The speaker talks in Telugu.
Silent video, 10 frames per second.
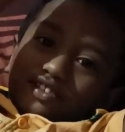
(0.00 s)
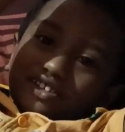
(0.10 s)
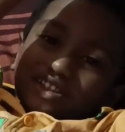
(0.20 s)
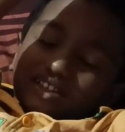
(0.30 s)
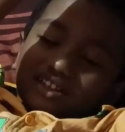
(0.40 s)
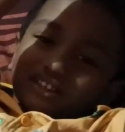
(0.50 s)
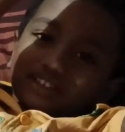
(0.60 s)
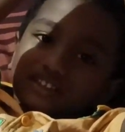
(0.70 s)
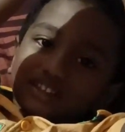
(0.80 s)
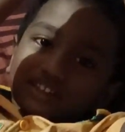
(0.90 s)
టెన్
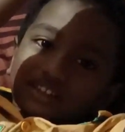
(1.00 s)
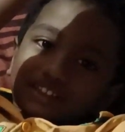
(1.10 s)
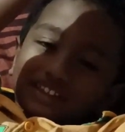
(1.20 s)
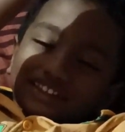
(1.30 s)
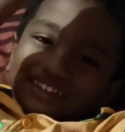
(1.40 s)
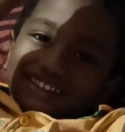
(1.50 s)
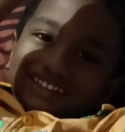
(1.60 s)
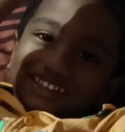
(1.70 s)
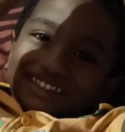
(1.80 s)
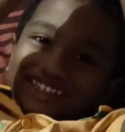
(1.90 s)
ఫార్టీ
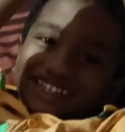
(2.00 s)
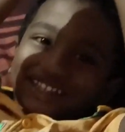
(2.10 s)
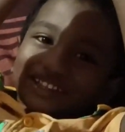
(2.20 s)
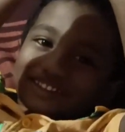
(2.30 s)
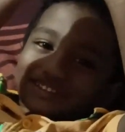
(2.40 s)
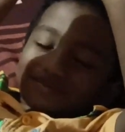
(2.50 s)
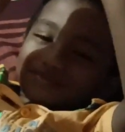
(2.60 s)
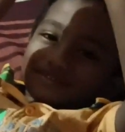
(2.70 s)
పడుకోనన్నా ఇంకా